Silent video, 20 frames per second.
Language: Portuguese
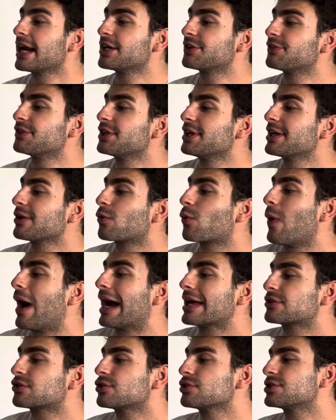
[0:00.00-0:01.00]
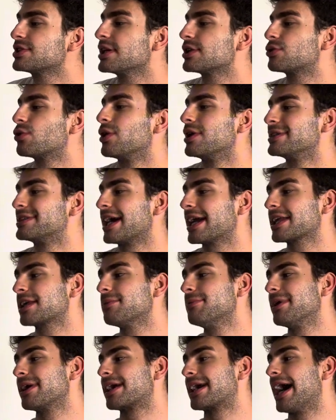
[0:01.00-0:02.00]
dividido em quatro setores:
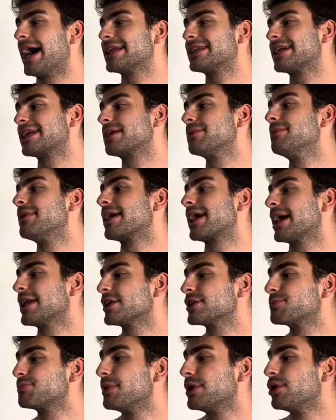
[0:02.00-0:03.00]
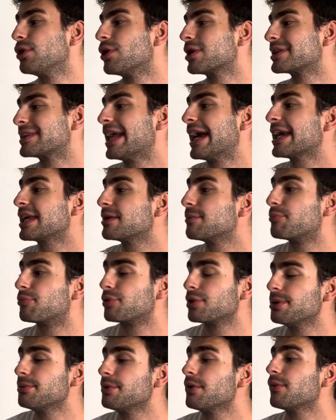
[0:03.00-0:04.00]
arquibancada, arquibancada superior, deck
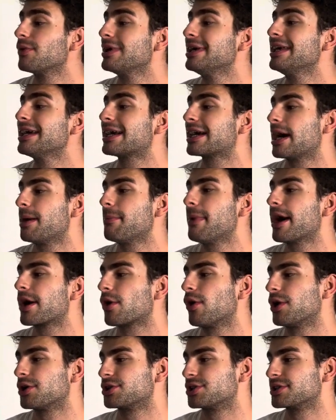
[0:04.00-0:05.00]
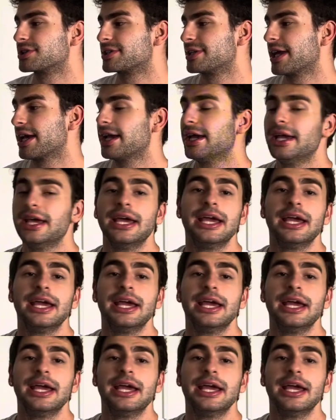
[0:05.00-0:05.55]
premium e camarotes, né?